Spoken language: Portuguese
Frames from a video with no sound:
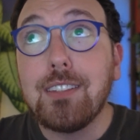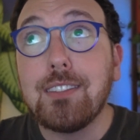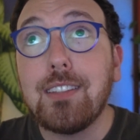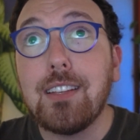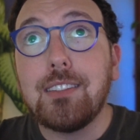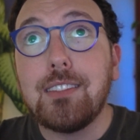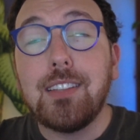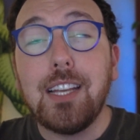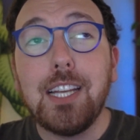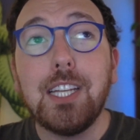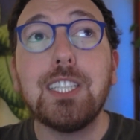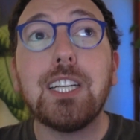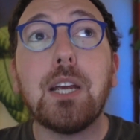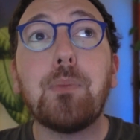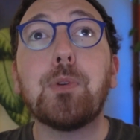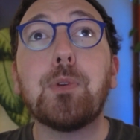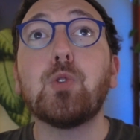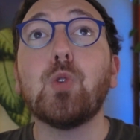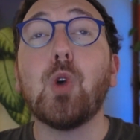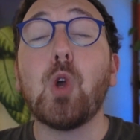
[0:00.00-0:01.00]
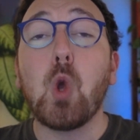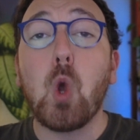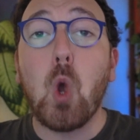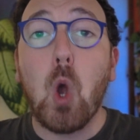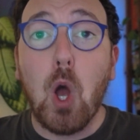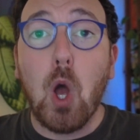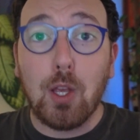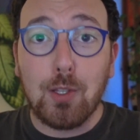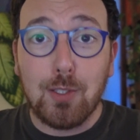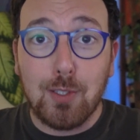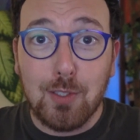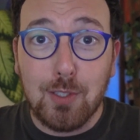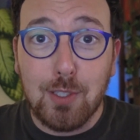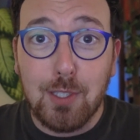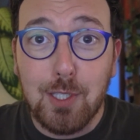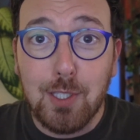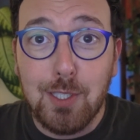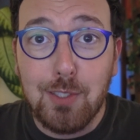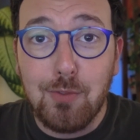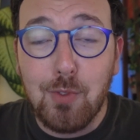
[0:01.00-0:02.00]
Você sente que a pessoa
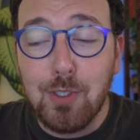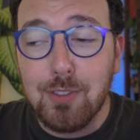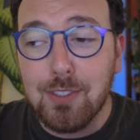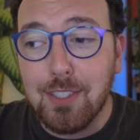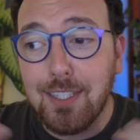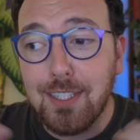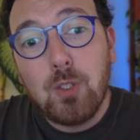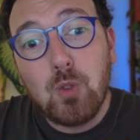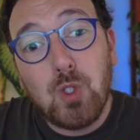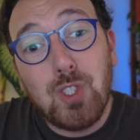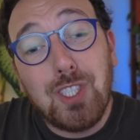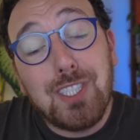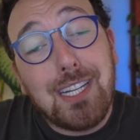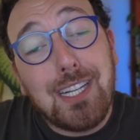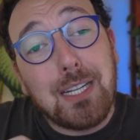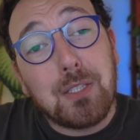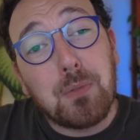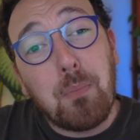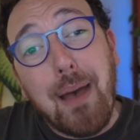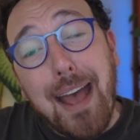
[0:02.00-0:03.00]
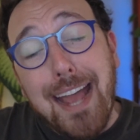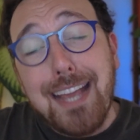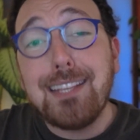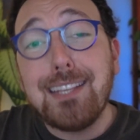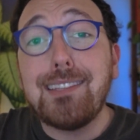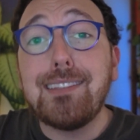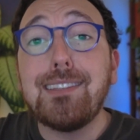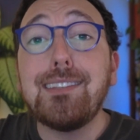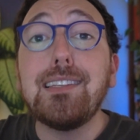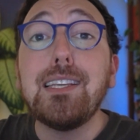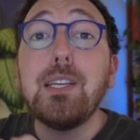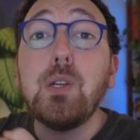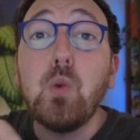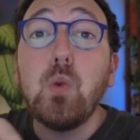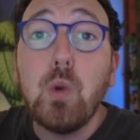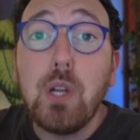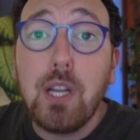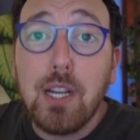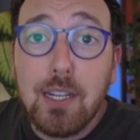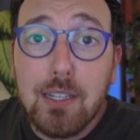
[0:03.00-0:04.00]
gosta de você. Isso te traz mais
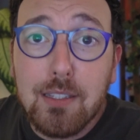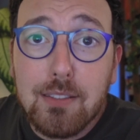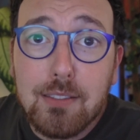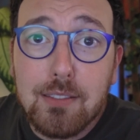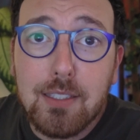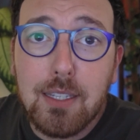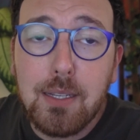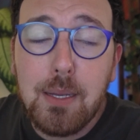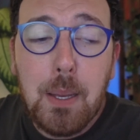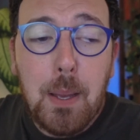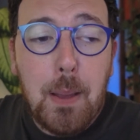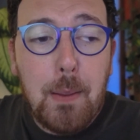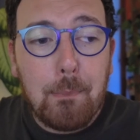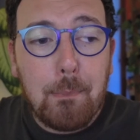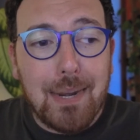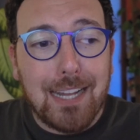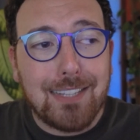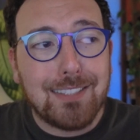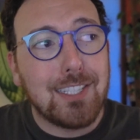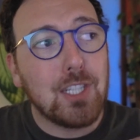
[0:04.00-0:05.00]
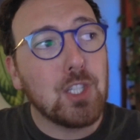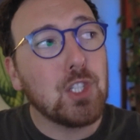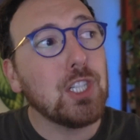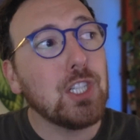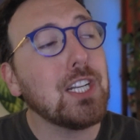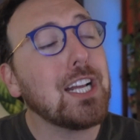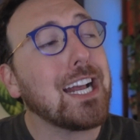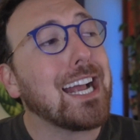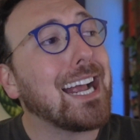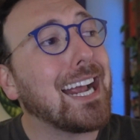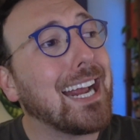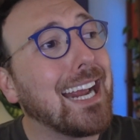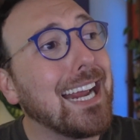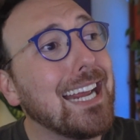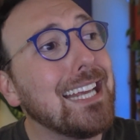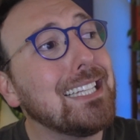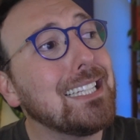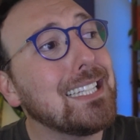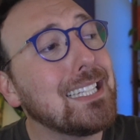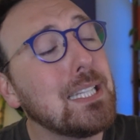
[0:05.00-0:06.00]
segurança para sentir
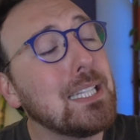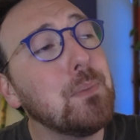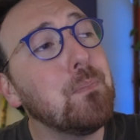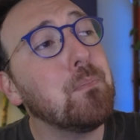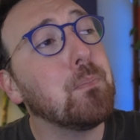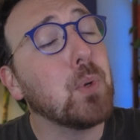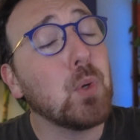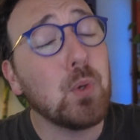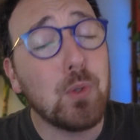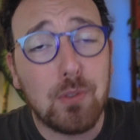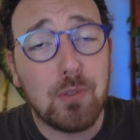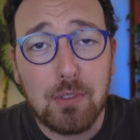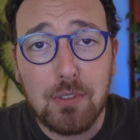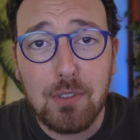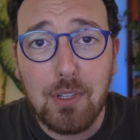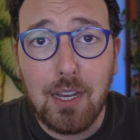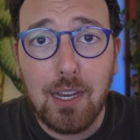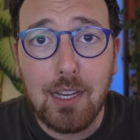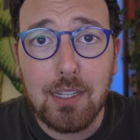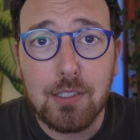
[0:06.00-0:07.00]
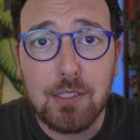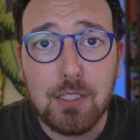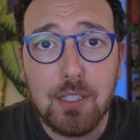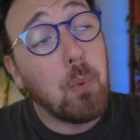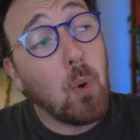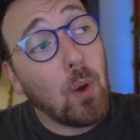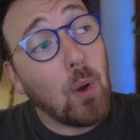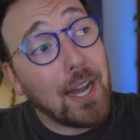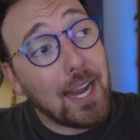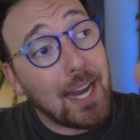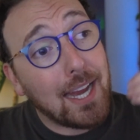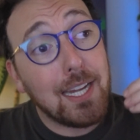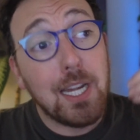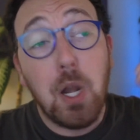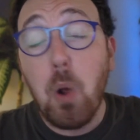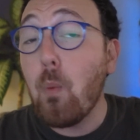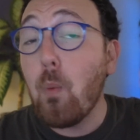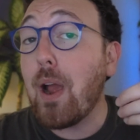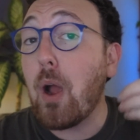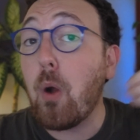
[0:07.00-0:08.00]
reciprocidade. Porém,
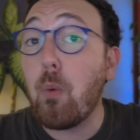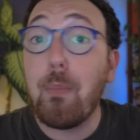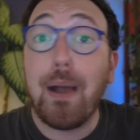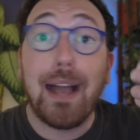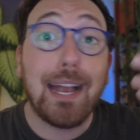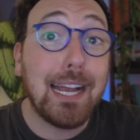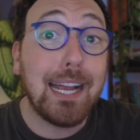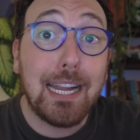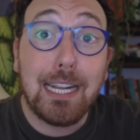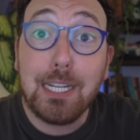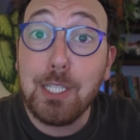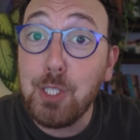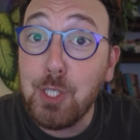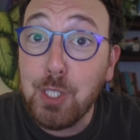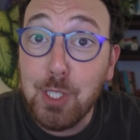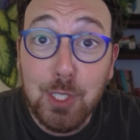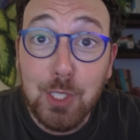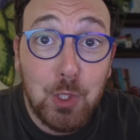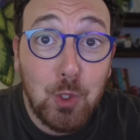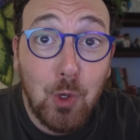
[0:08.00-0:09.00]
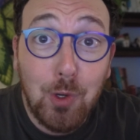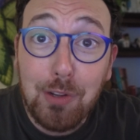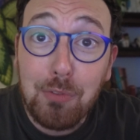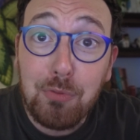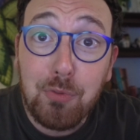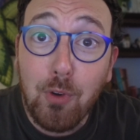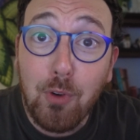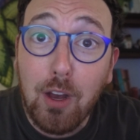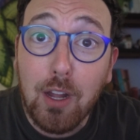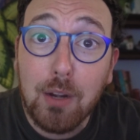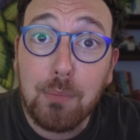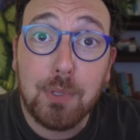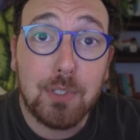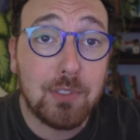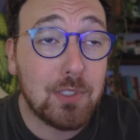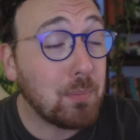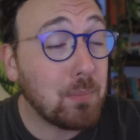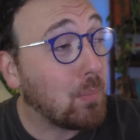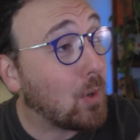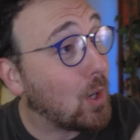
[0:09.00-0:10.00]
não é uma garantia de qualquer forma.
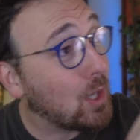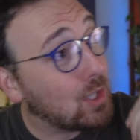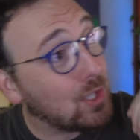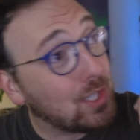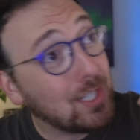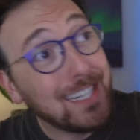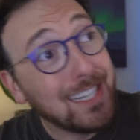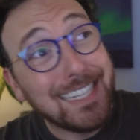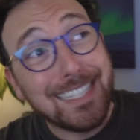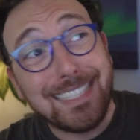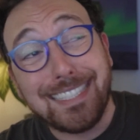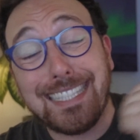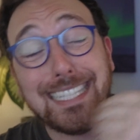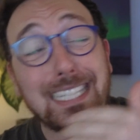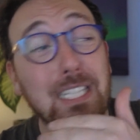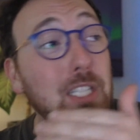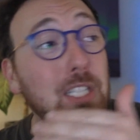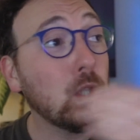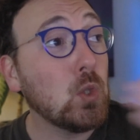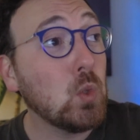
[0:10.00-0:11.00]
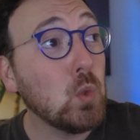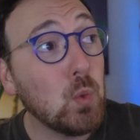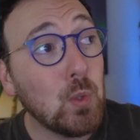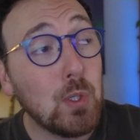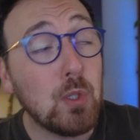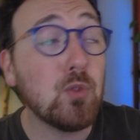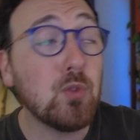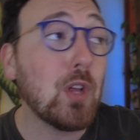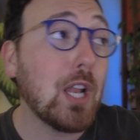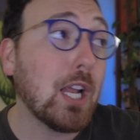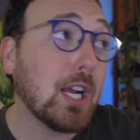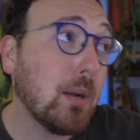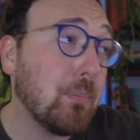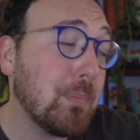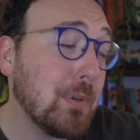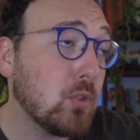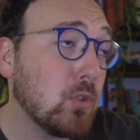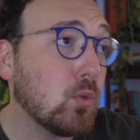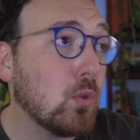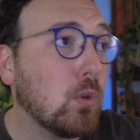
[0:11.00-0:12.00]
Você pode sentir tudo isso, falar com a
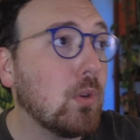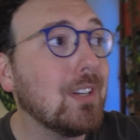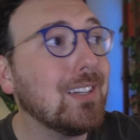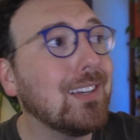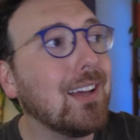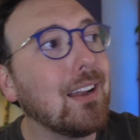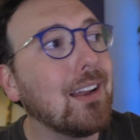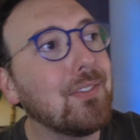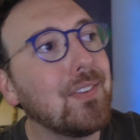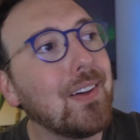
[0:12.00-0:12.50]
pessoa e ela